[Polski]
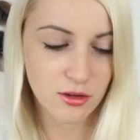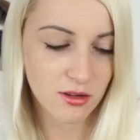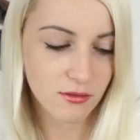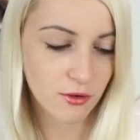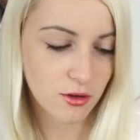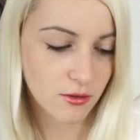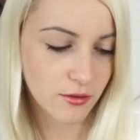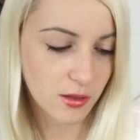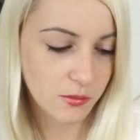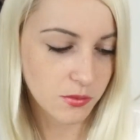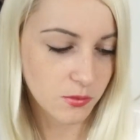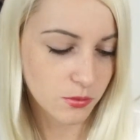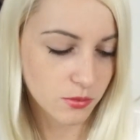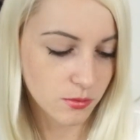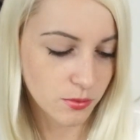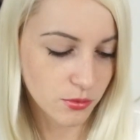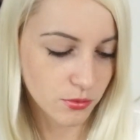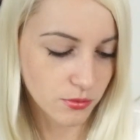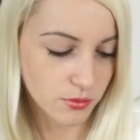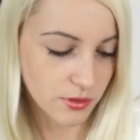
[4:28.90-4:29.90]
trochę wygląda jakby
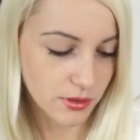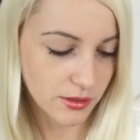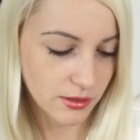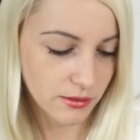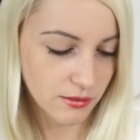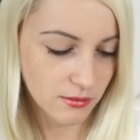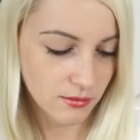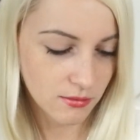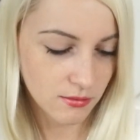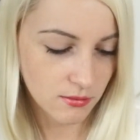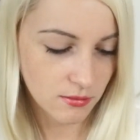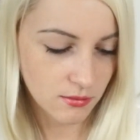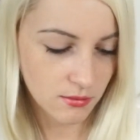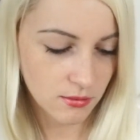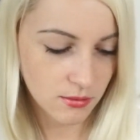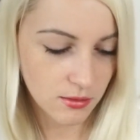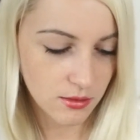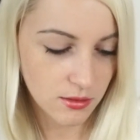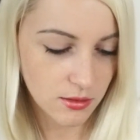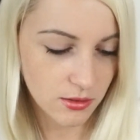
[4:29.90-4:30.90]
było brudne.
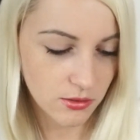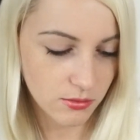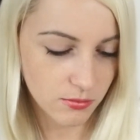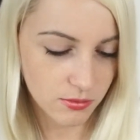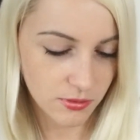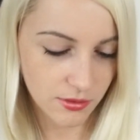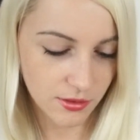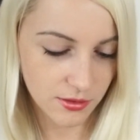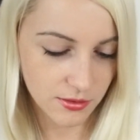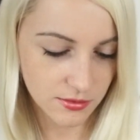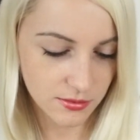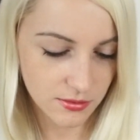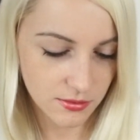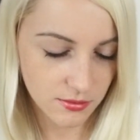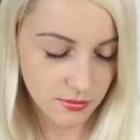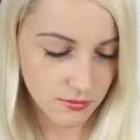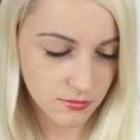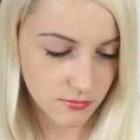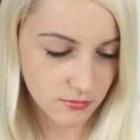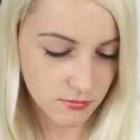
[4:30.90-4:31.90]
A no bo
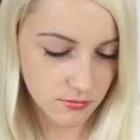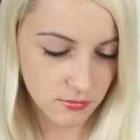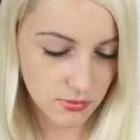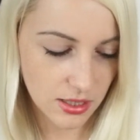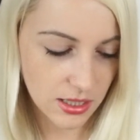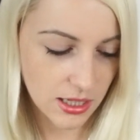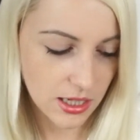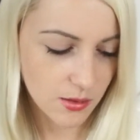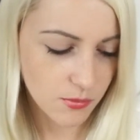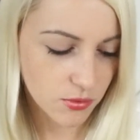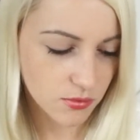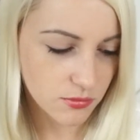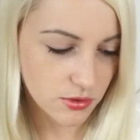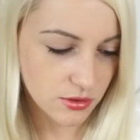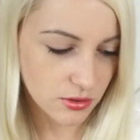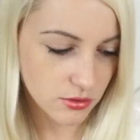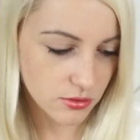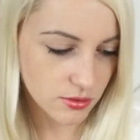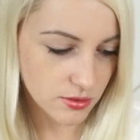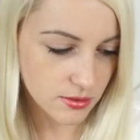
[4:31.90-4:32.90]
jest. A, bo mi
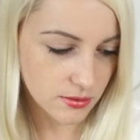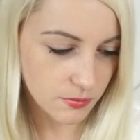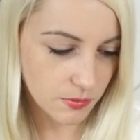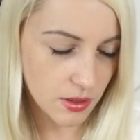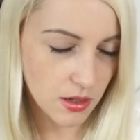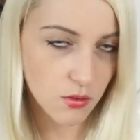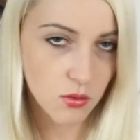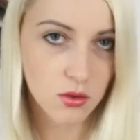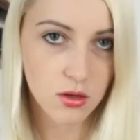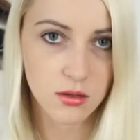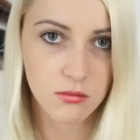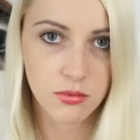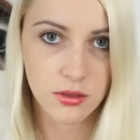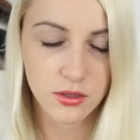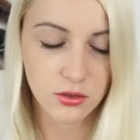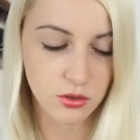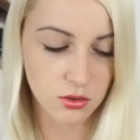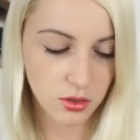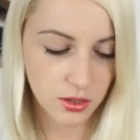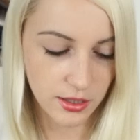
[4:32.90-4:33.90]
się rozsypało chyba
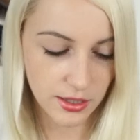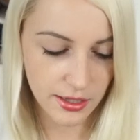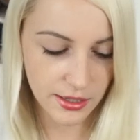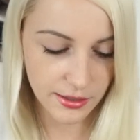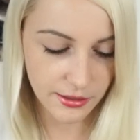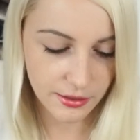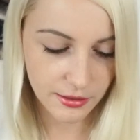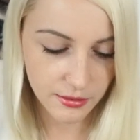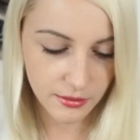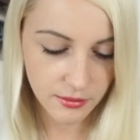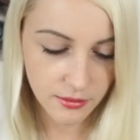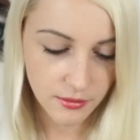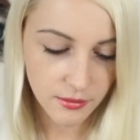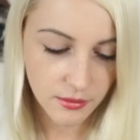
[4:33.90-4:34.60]
trochę, ej.